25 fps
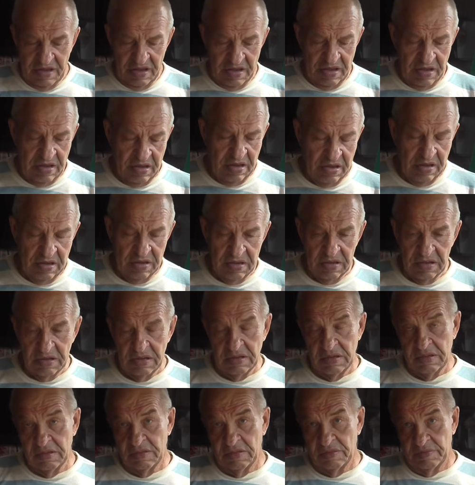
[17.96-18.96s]

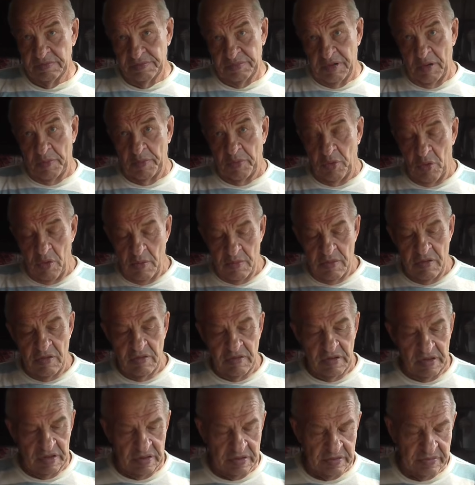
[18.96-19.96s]
и
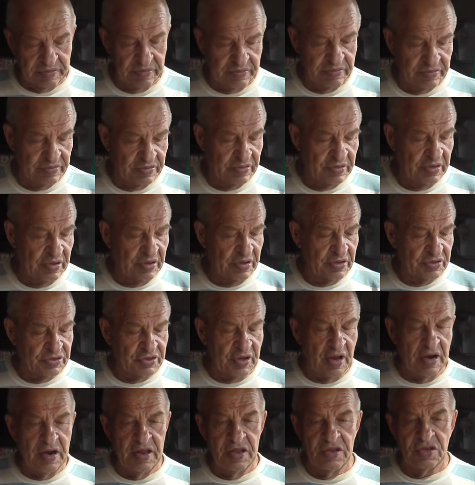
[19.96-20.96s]
попробовал
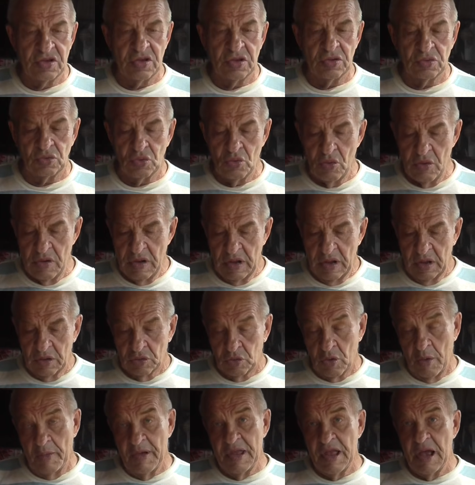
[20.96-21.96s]
солить киту,
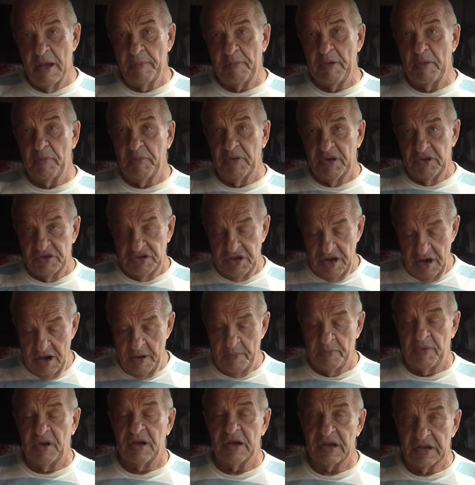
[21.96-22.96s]
то меня
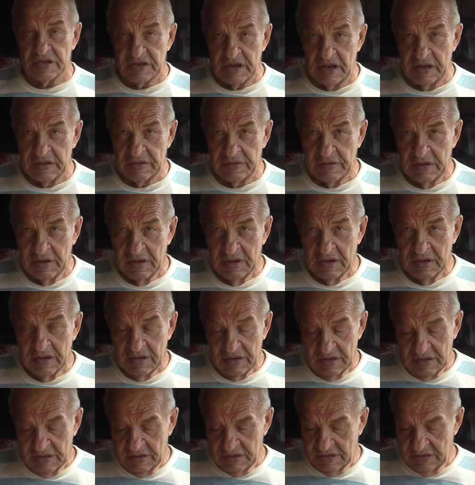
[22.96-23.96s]
попросили показать,
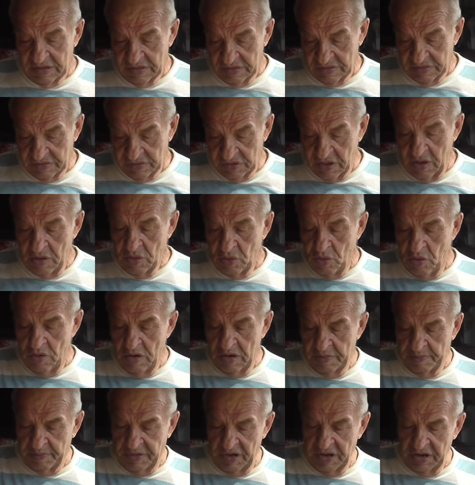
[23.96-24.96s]
э, дядь
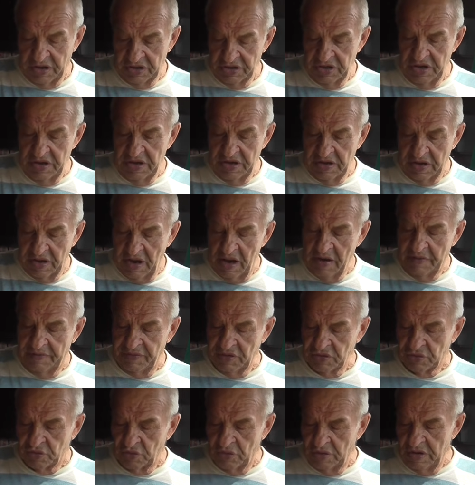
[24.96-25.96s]
Коль, покажите, как
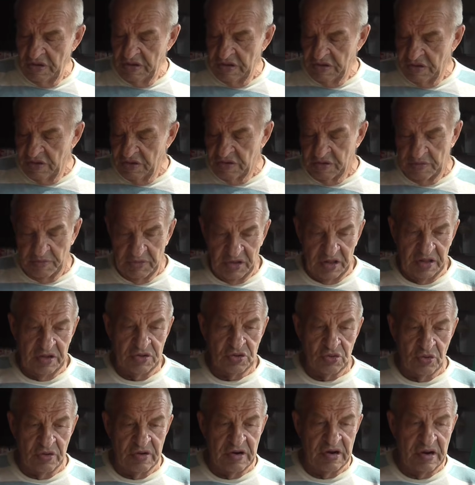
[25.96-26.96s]
вы солите эти
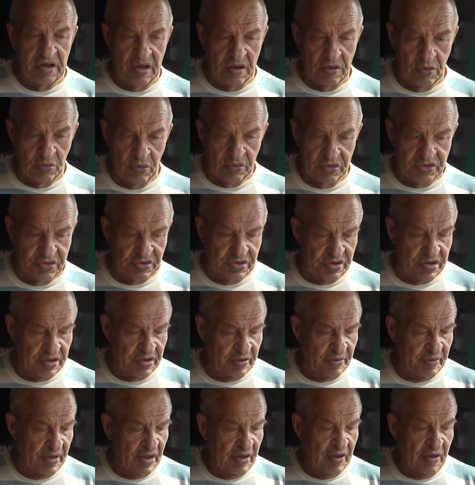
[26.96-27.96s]
малосольные огурчики.
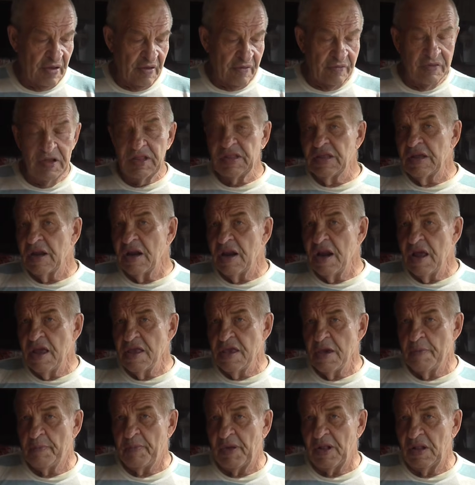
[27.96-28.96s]
В
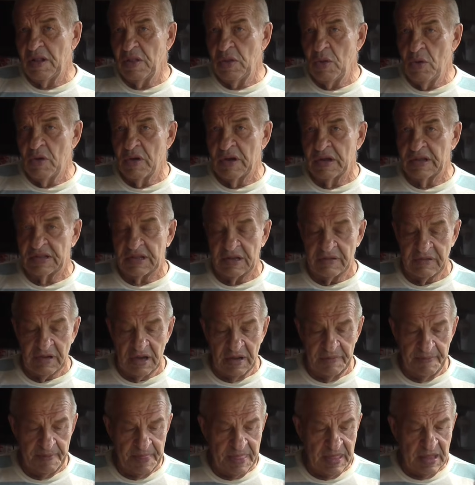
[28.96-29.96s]
интернете полно
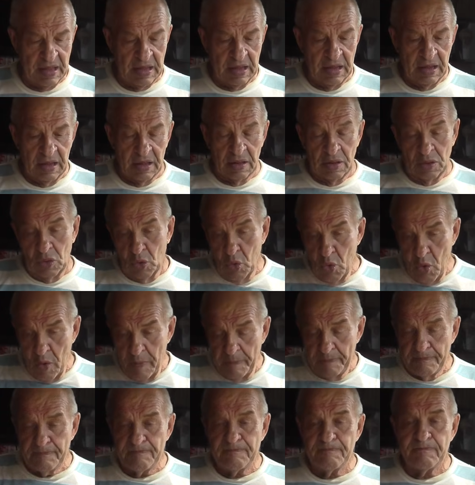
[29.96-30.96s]
этого.
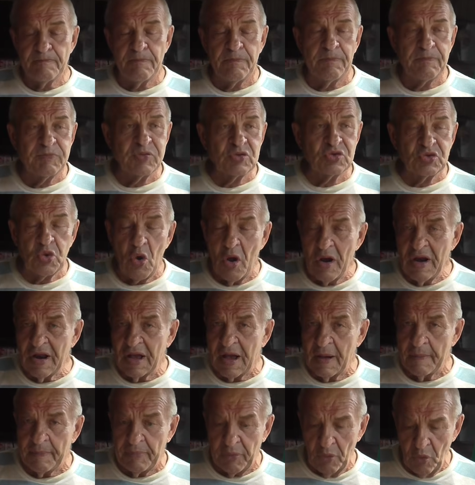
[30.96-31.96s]
Но
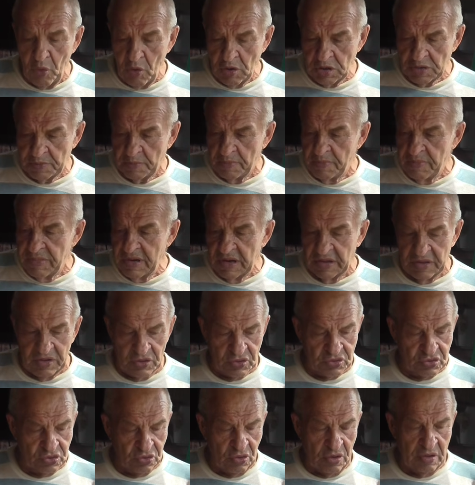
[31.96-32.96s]
столько просьб
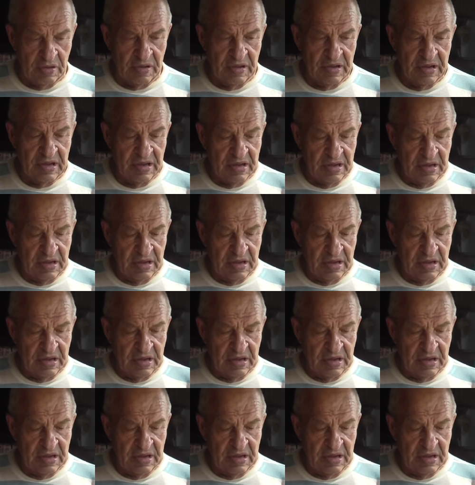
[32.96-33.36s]
было, что